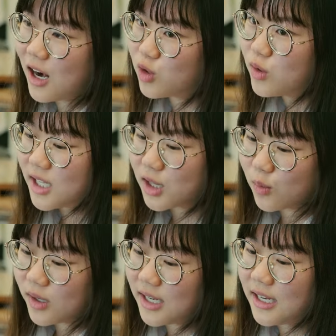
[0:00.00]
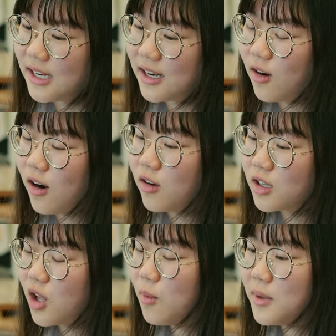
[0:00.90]
เราต้องเขียนตรงนี้แล้วเรา
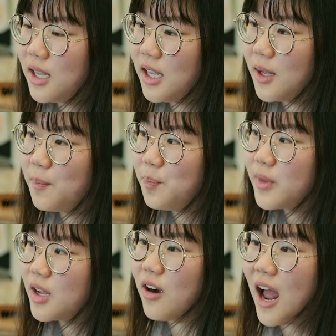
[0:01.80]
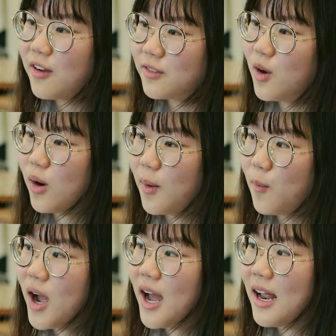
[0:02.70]
ก็ต้องมีกราฟเกี่ยวกับ
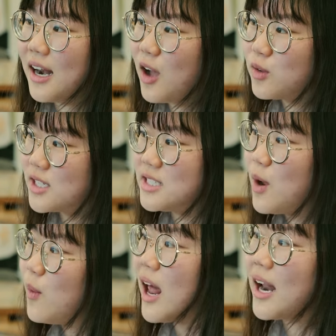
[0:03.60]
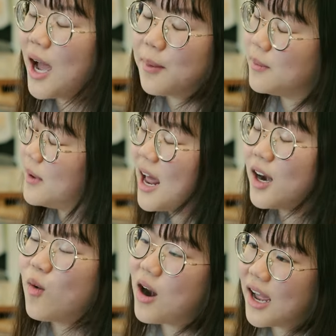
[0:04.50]
ว่าเราจะใช้เวลาทำนาน
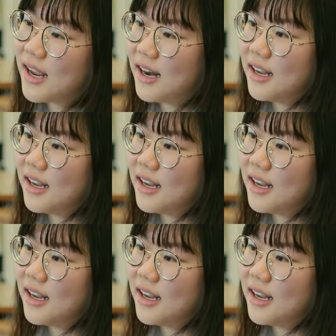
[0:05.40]
เท่าไหร่อะไร